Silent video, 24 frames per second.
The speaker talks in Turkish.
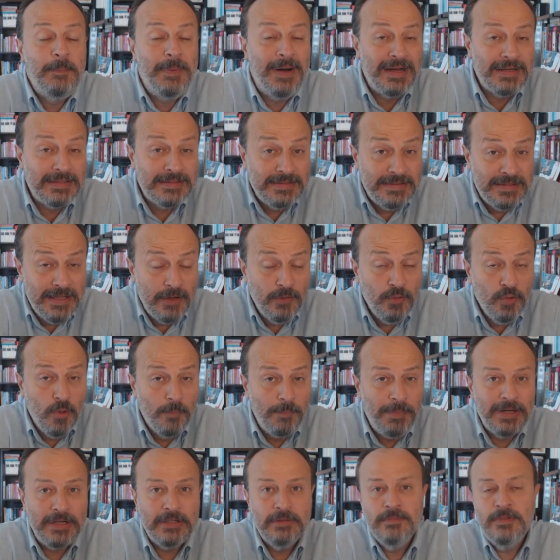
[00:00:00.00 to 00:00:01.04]
partiden
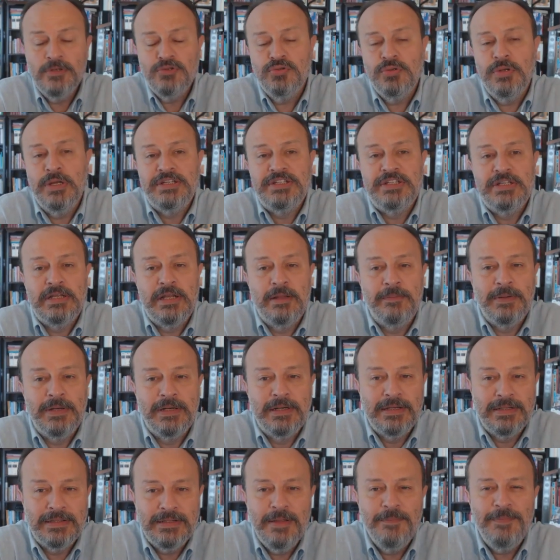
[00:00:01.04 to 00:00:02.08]
koparılma süreciyle
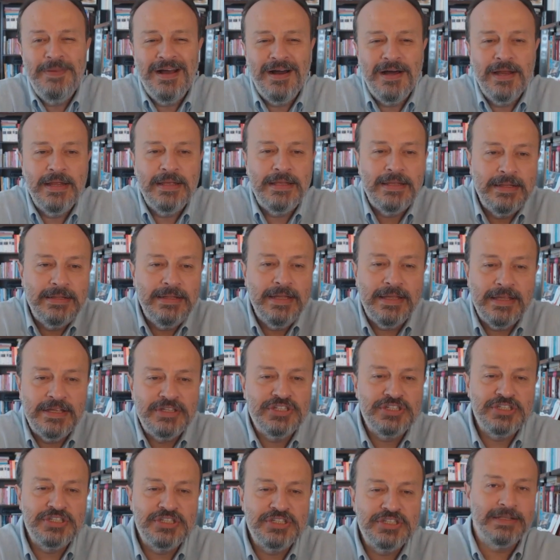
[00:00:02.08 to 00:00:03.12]
birlikte bir harekete
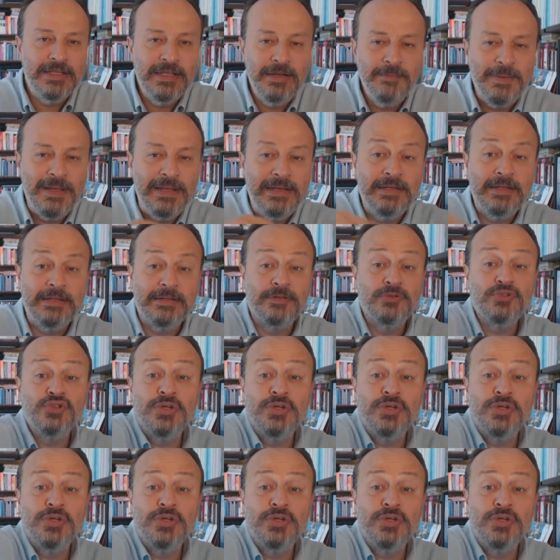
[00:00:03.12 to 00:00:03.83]
geçecekleri belliydi.